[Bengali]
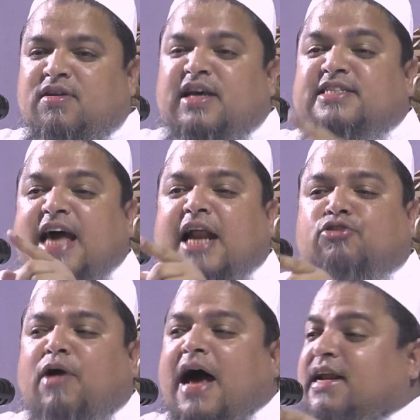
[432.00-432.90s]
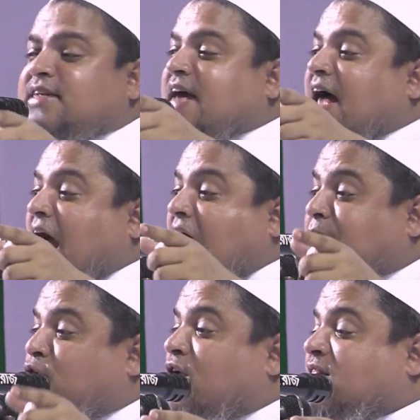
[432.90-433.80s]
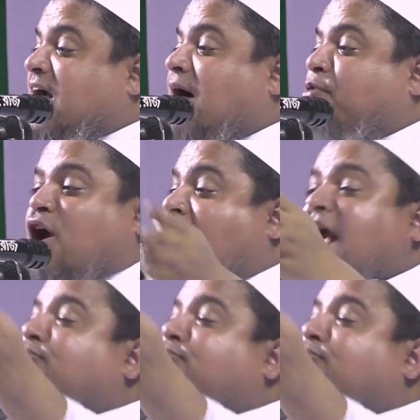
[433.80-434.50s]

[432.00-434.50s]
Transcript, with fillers: নিজের দোয়া নিজের আমল দিয়া বড়াই